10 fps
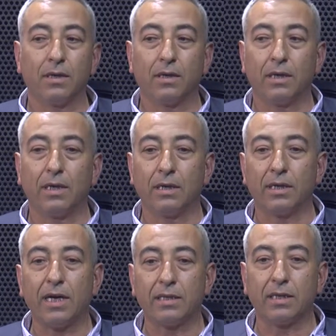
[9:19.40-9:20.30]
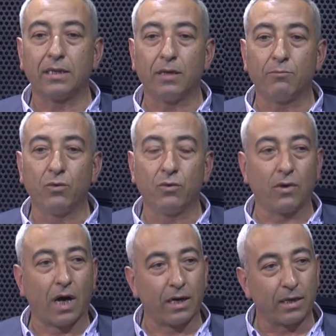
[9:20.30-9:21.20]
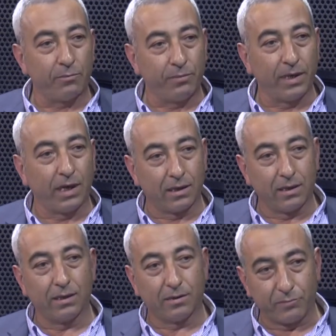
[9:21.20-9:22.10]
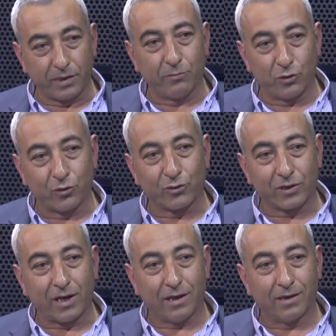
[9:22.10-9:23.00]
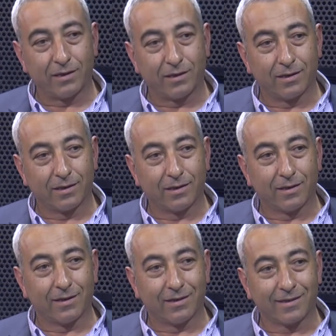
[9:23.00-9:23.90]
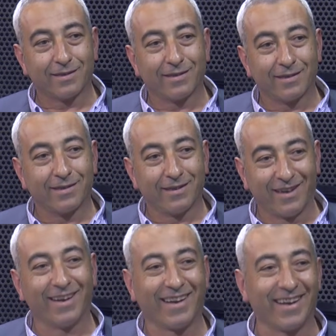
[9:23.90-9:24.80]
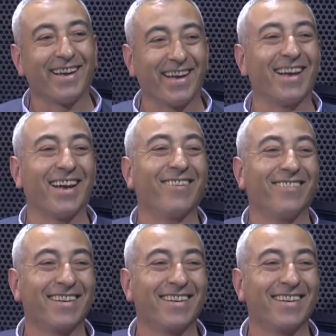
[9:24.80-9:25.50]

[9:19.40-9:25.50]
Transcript: E, gerçekten bunun arka planını bilmiş olsa aslında evet.